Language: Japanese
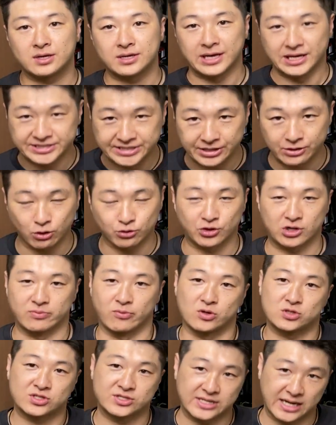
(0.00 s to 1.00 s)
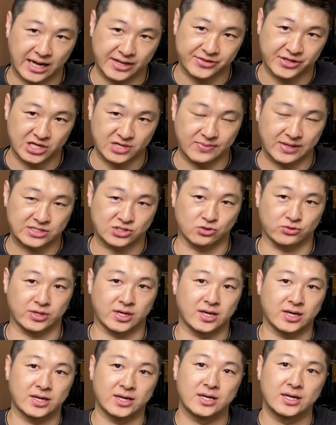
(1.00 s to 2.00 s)
痩せることにもつながってきますので
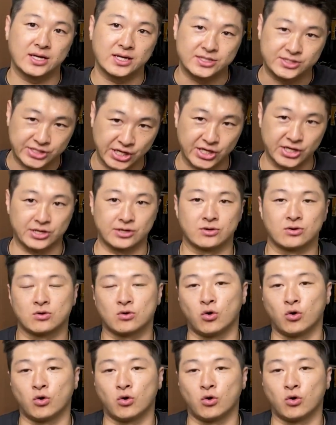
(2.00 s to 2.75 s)
是非